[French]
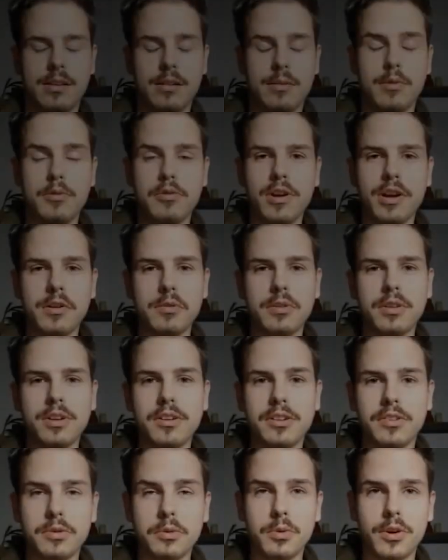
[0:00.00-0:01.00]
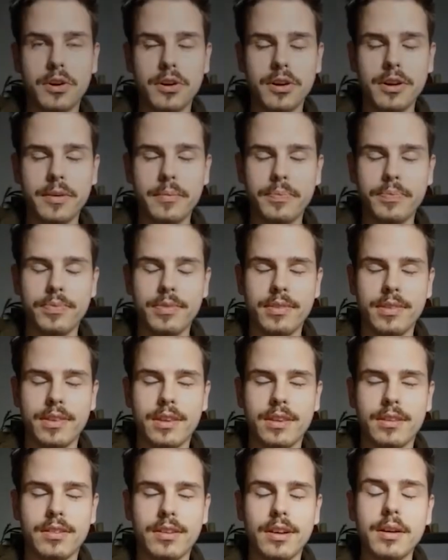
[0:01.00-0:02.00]
On va vous raconter une histoire.
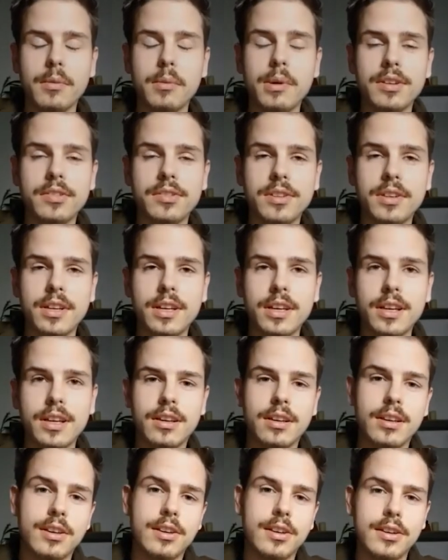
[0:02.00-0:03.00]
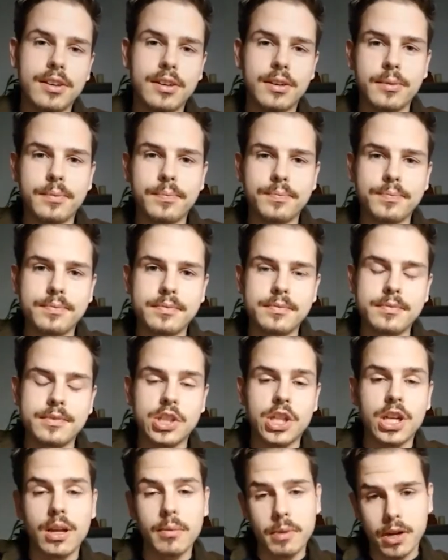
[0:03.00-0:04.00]
Ça commençait que je
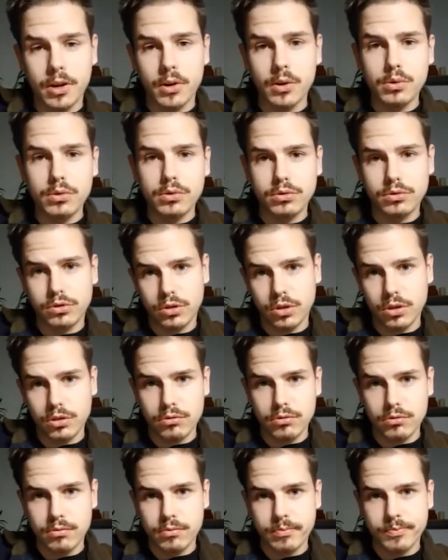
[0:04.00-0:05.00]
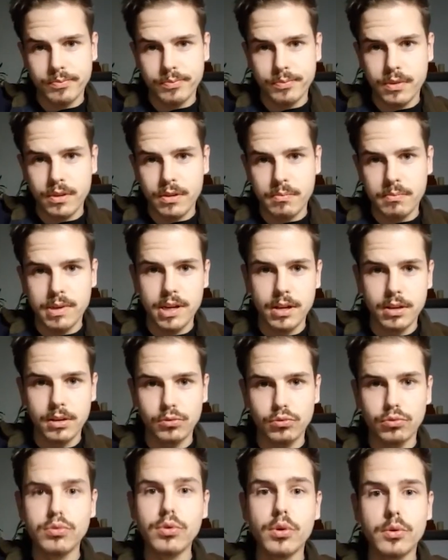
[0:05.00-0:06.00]
suis dans ma cour, chez nous. Puis là,
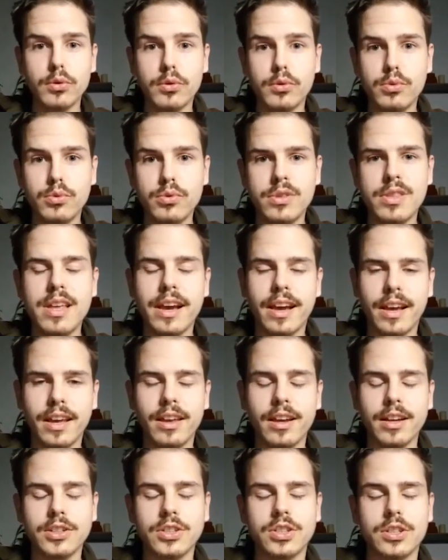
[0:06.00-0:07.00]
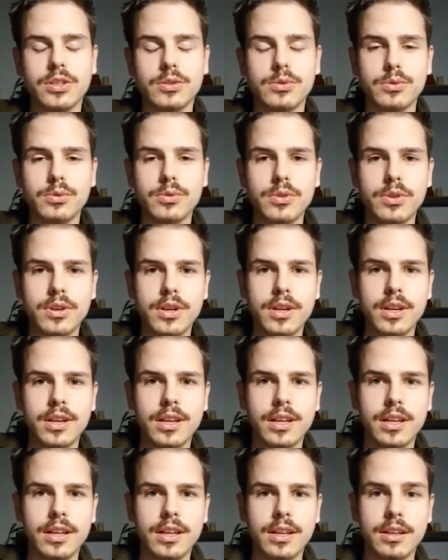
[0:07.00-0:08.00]
tout d'un coup, derrière chez nous,
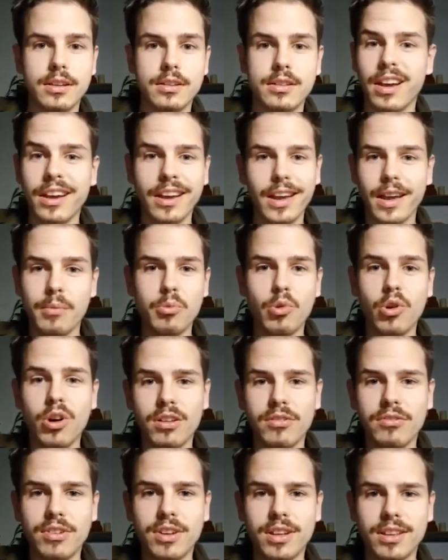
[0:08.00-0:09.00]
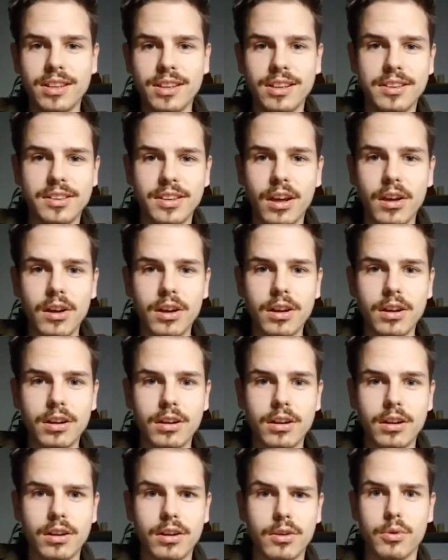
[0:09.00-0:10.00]
et derrière moi, en fait, il sort
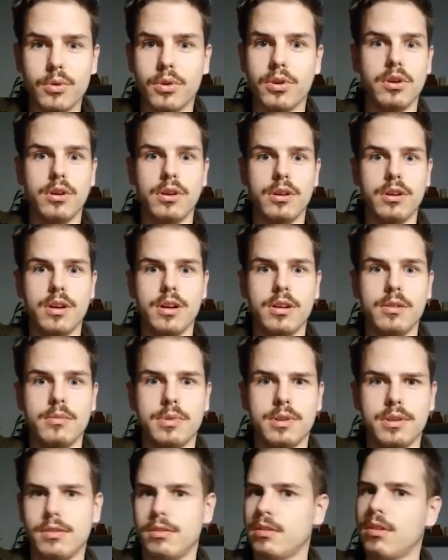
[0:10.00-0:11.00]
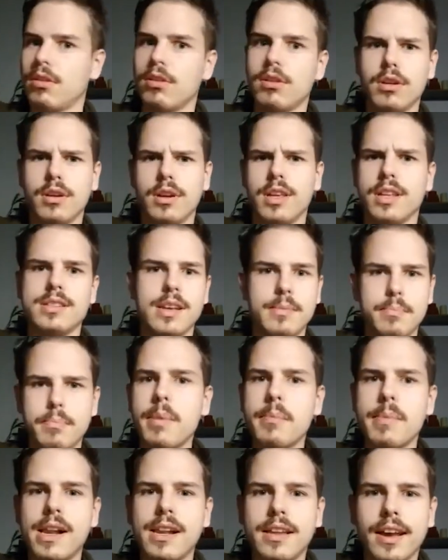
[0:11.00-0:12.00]
un gars. Puis un gars, il était pas
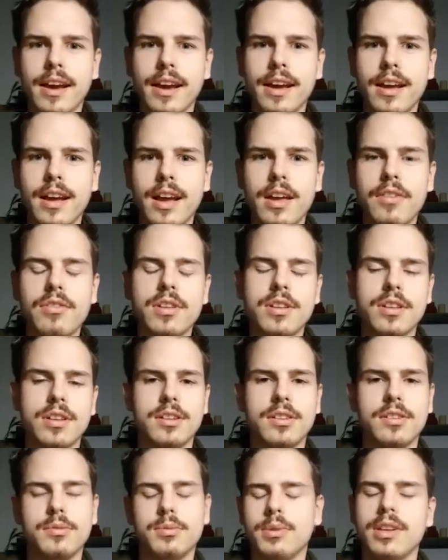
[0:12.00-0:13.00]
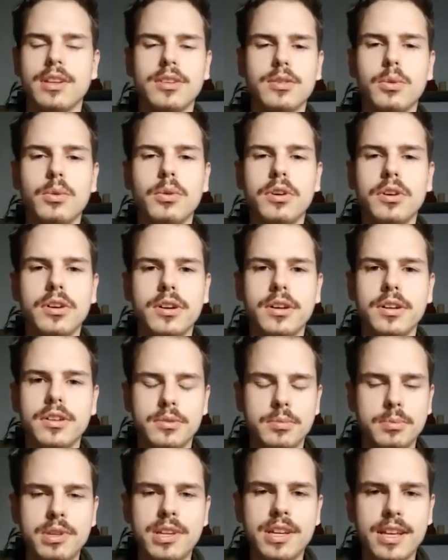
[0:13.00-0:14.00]
mal grand, il faisait 6 pieds 3,
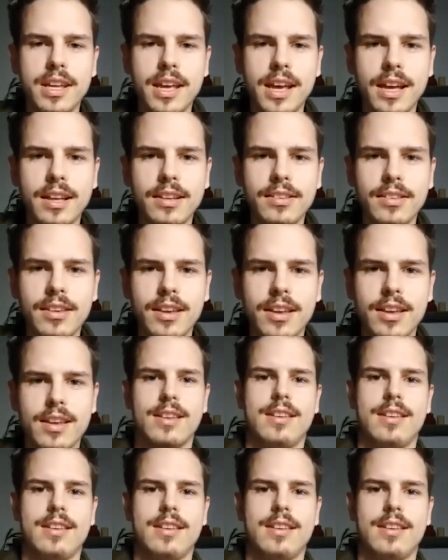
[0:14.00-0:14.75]
6 pieds 4.